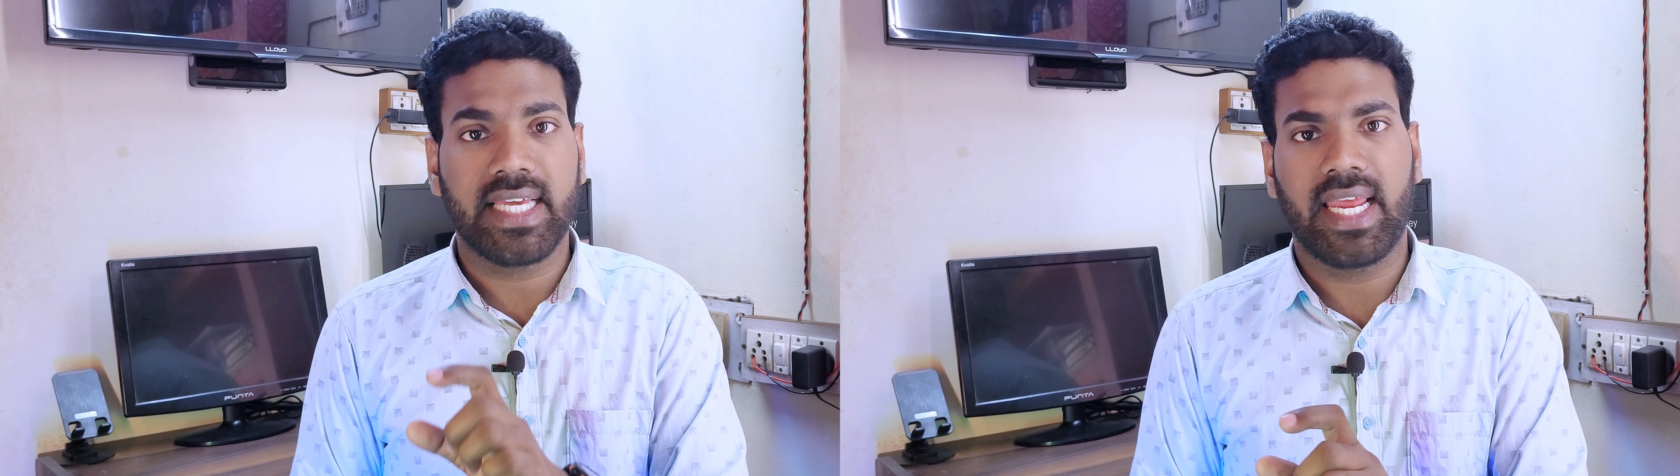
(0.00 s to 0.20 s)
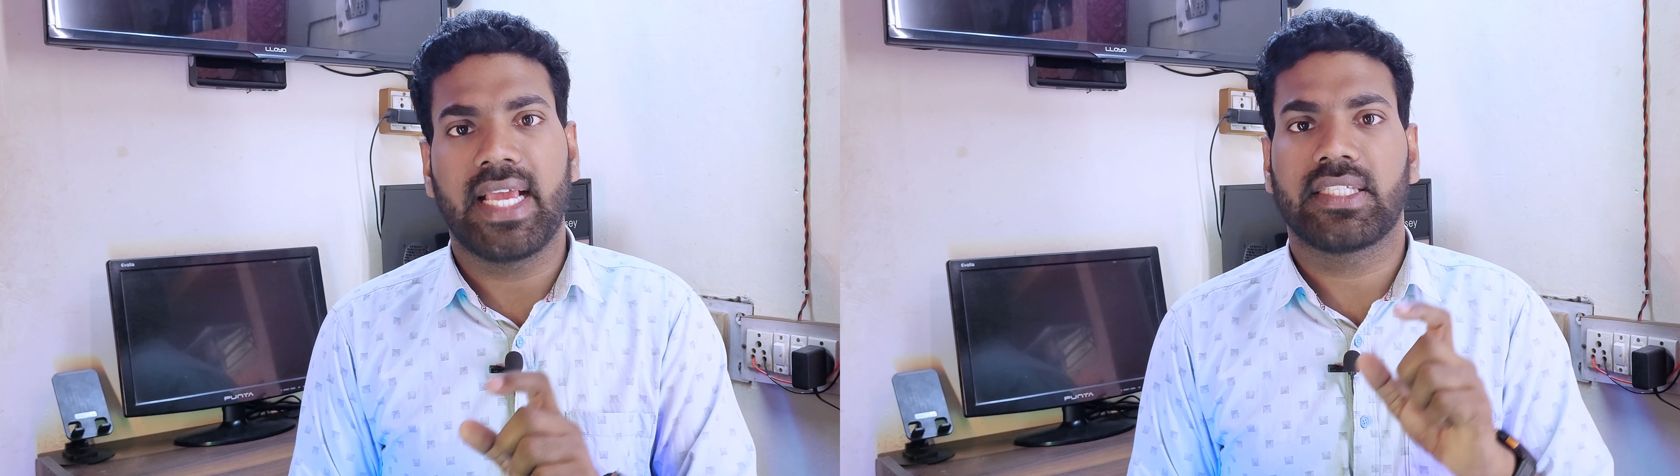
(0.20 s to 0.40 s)

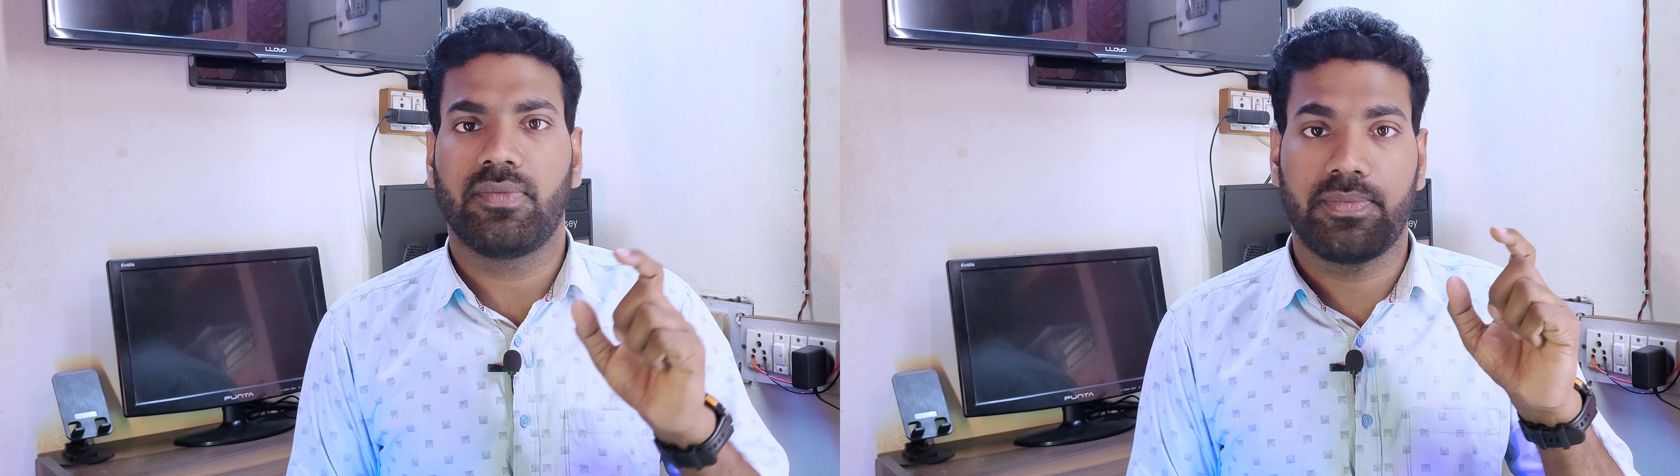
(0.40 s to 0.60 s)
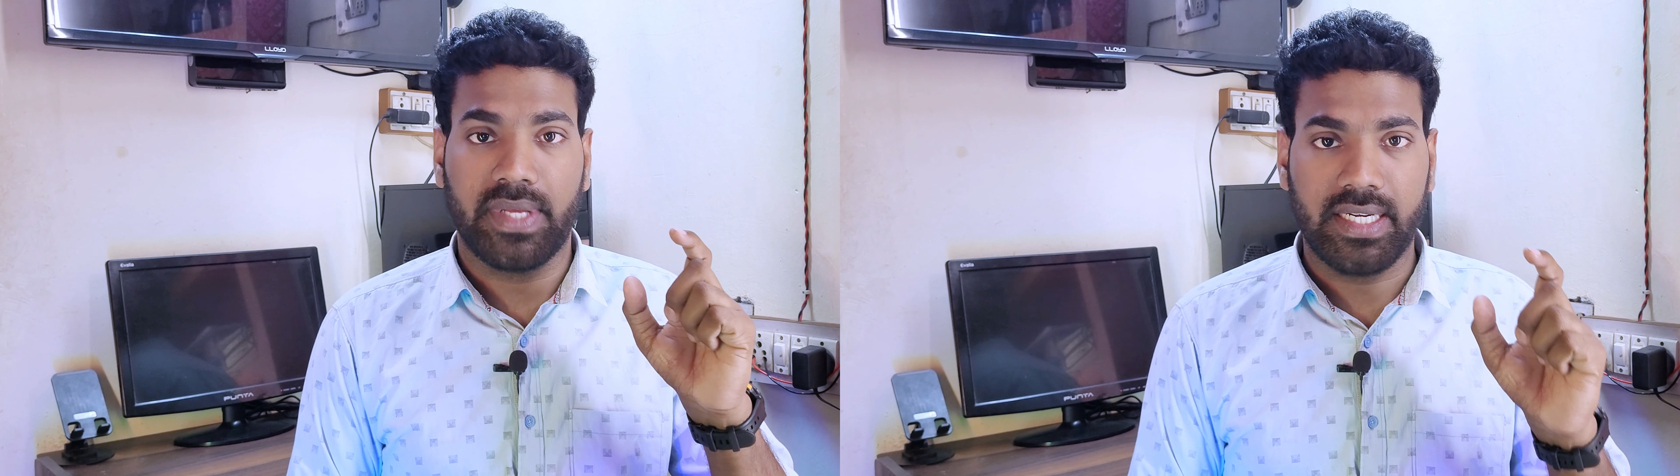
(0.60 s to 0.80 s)
सारे ऐसे
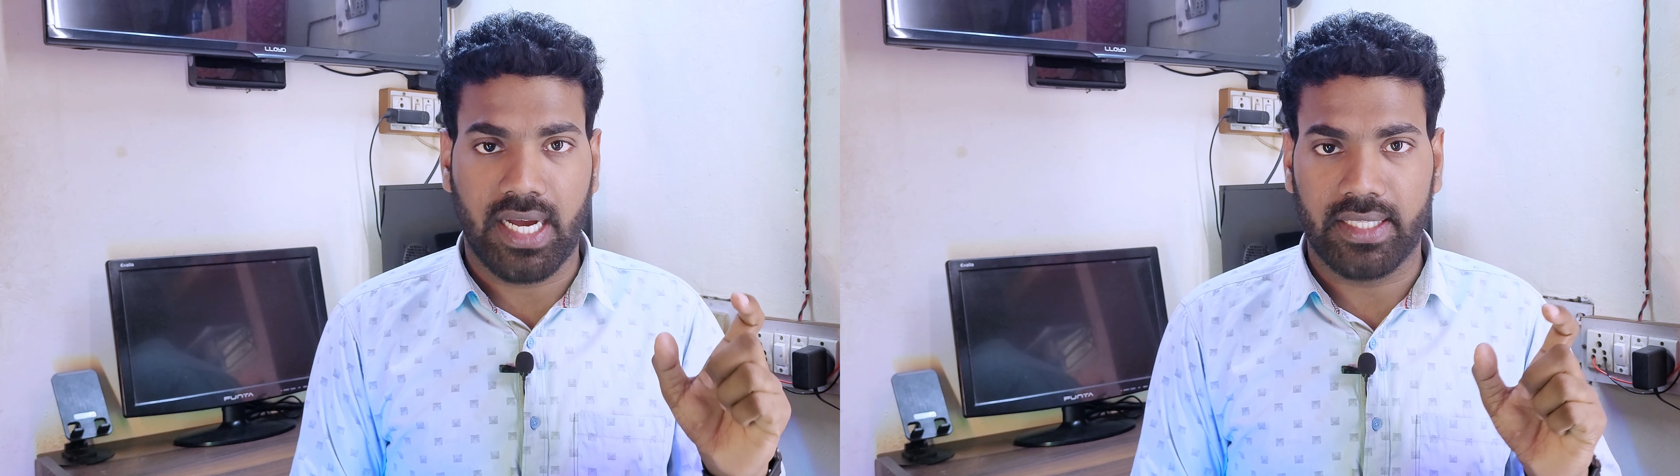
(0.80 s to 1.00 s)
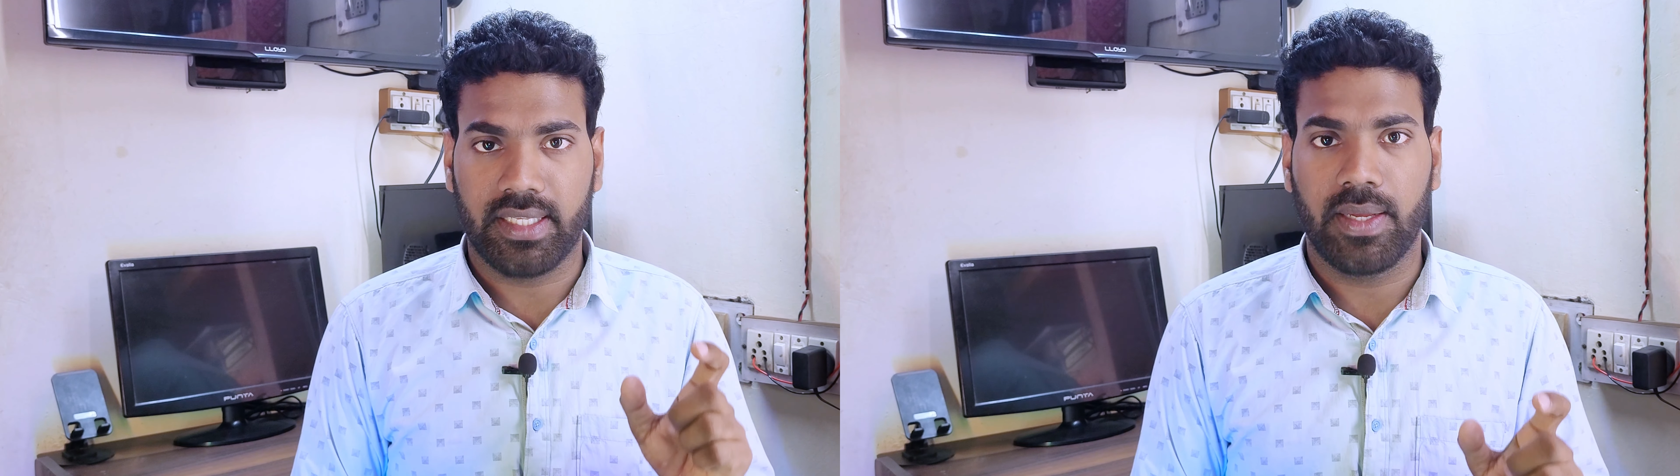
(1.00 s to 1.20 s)
वेबसाइट
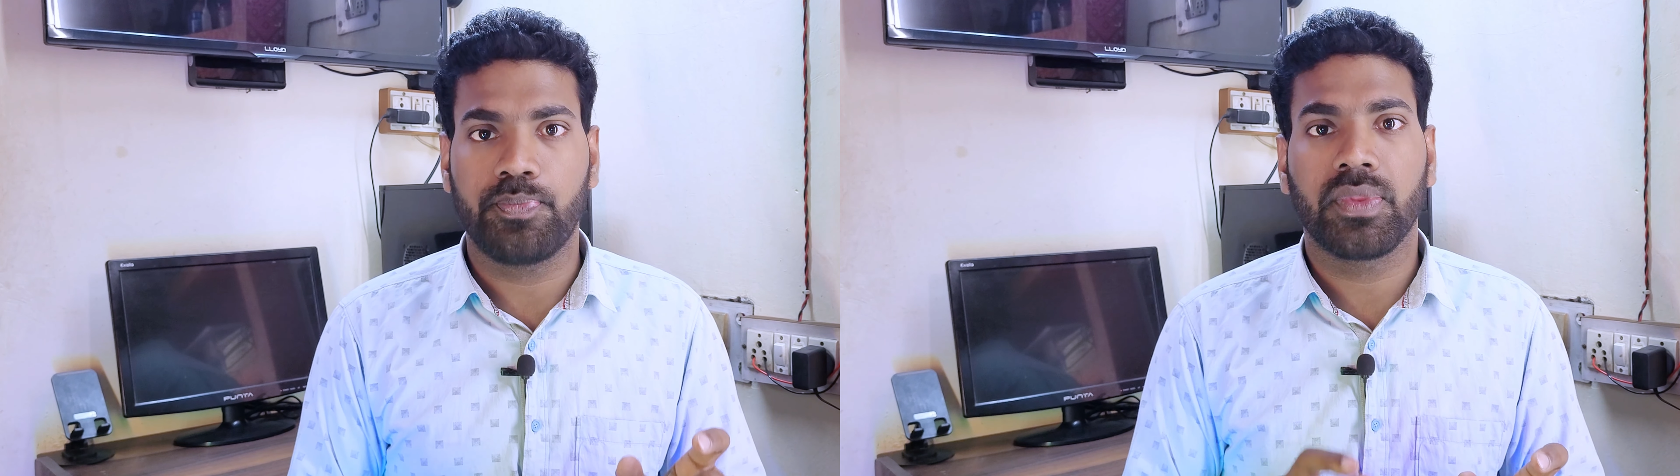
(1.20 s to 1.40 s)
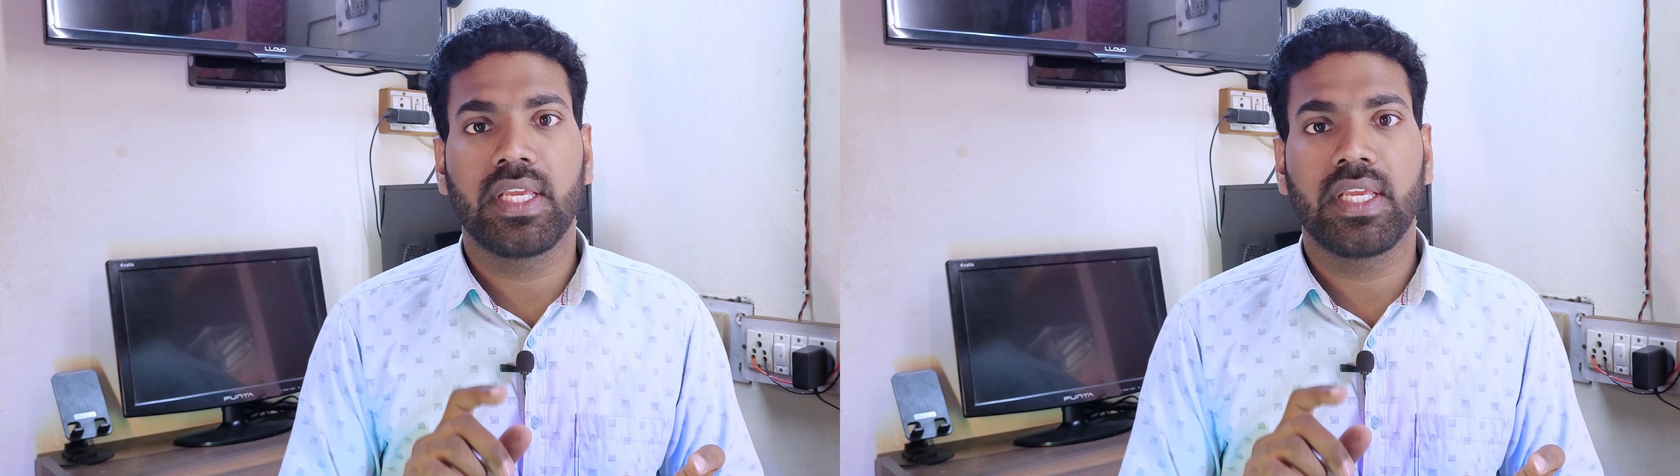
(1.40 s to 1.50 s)
आते हैं